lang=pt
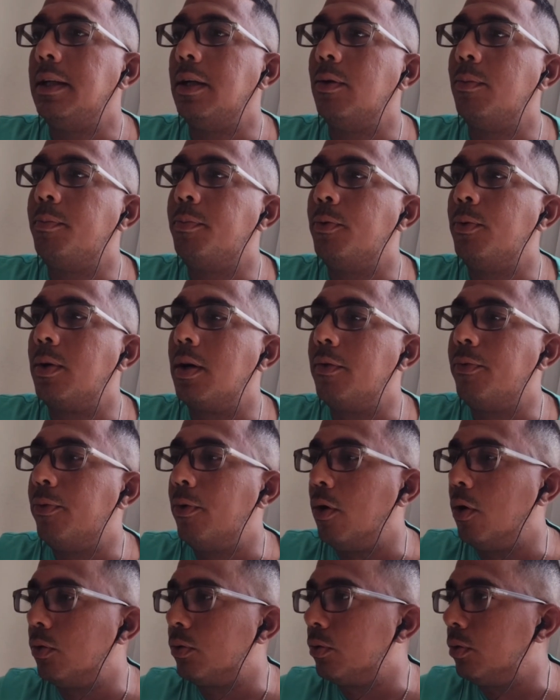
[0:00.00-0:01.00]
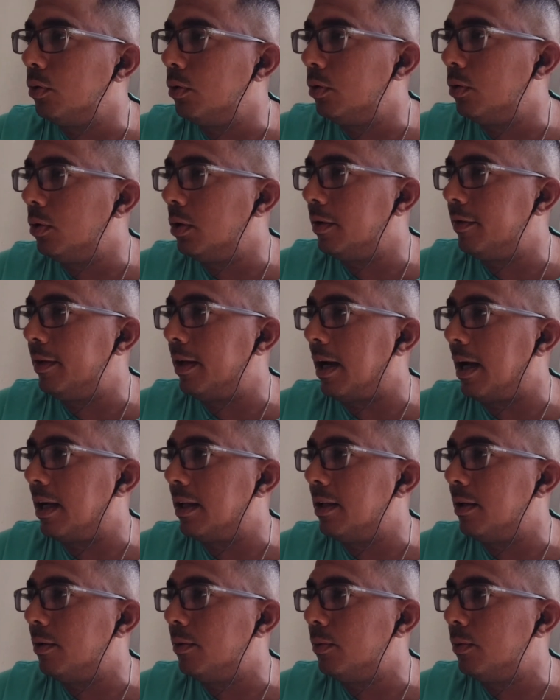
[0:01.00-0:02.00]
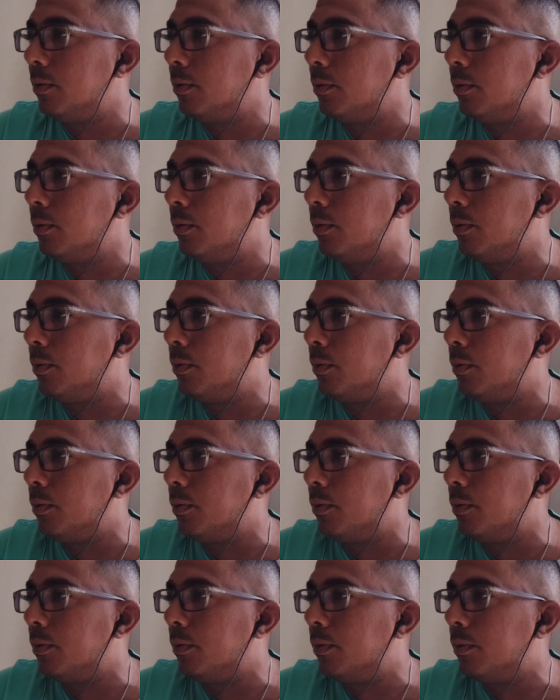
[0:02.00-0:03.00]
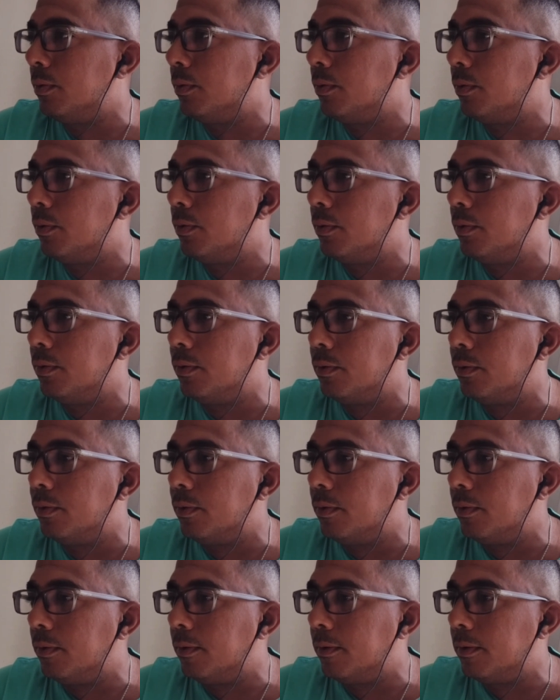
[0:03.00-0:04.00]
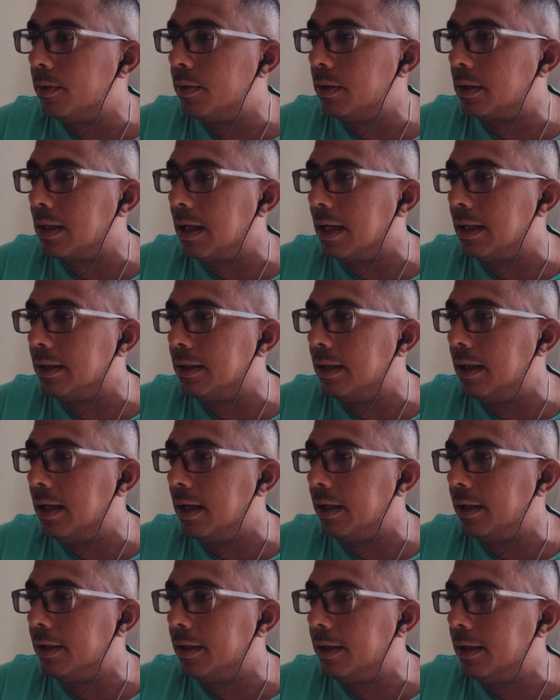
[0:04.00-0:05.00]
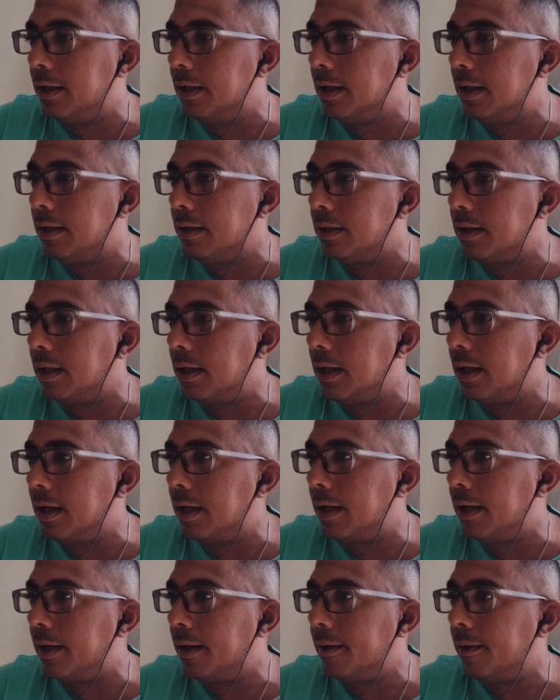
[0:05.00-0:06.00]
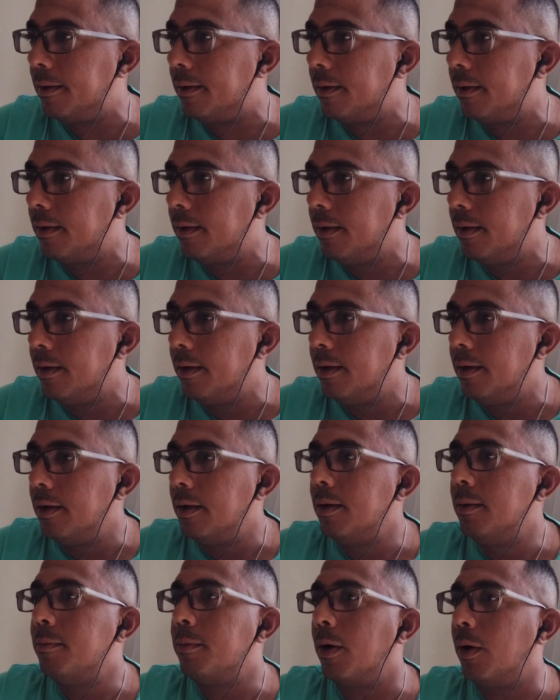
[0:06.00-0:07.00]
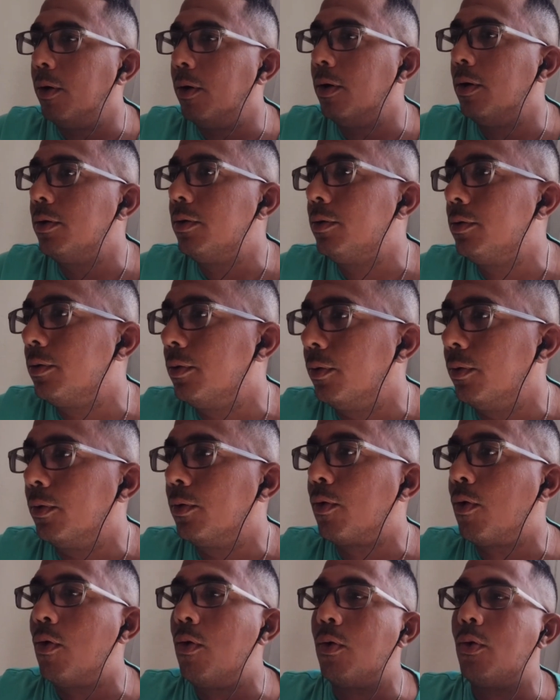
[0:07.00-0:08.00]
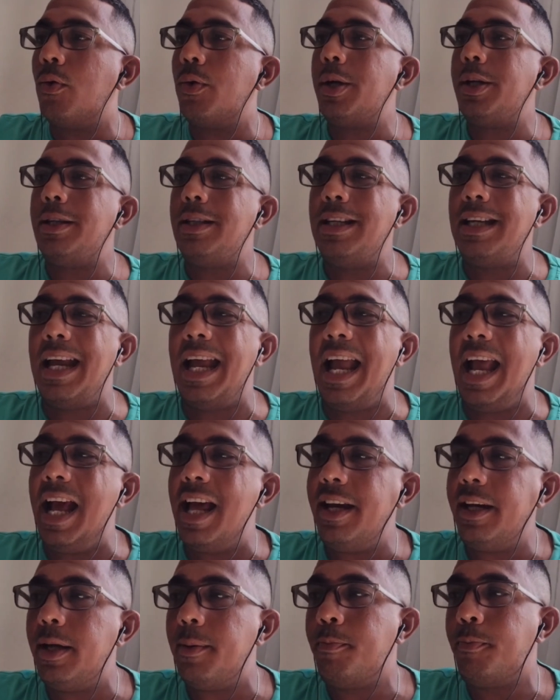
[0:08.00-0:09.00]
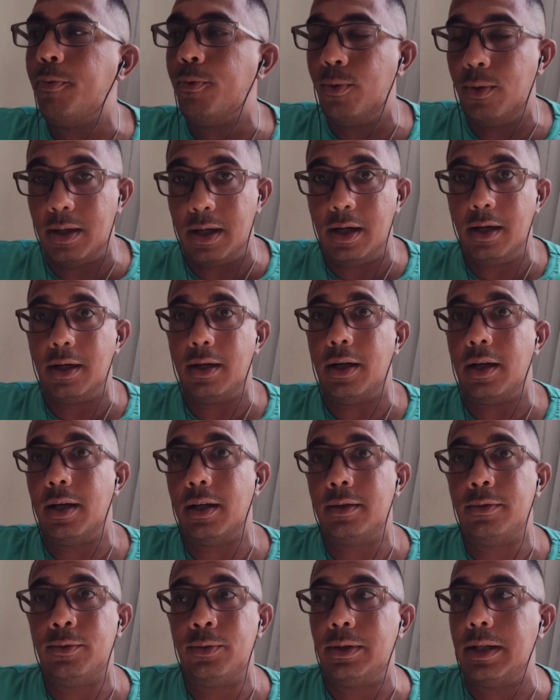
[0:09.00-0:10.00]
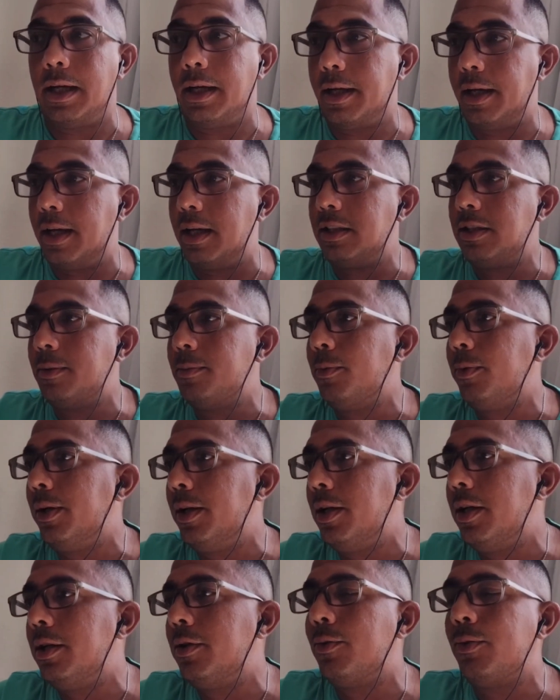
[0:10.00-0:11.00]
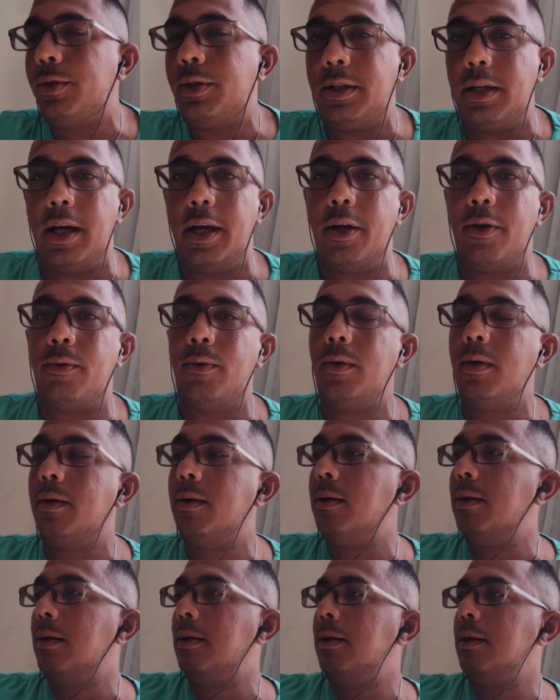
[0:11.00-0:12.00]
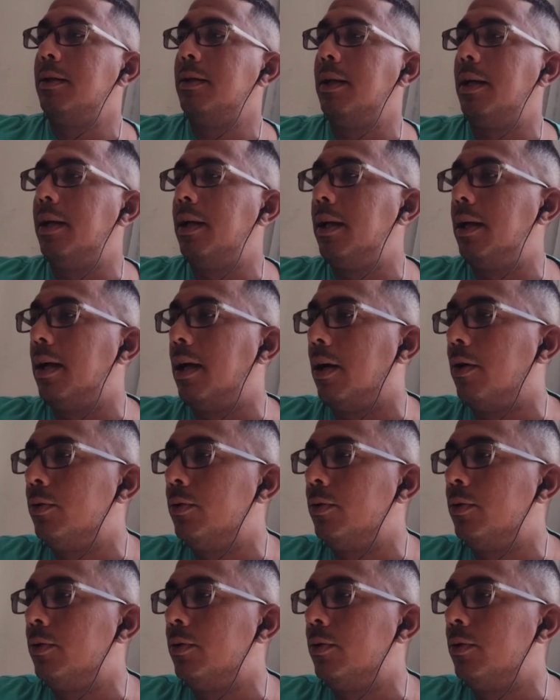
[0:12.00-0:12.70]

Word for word: Né? O Pulga foi o autor do gol da virada. O, o... Cadê aqui, André? Pronto. Com gols de Eric Pulga ah, nos acréscimos e do Ciel né,